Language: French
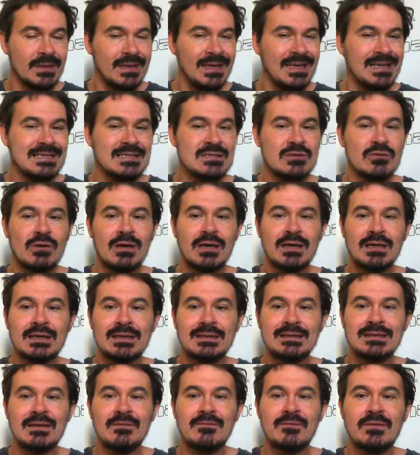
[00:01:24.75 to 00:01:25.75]
il
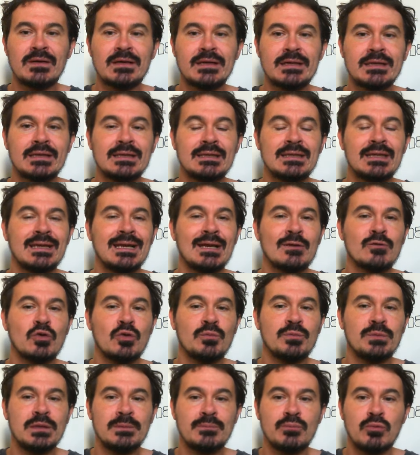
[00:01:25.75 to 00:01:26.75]
sera déféré des
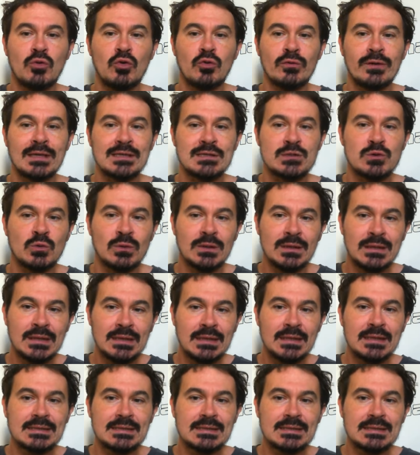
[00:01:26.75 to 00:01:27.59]
quatre pieds pour l'occasion.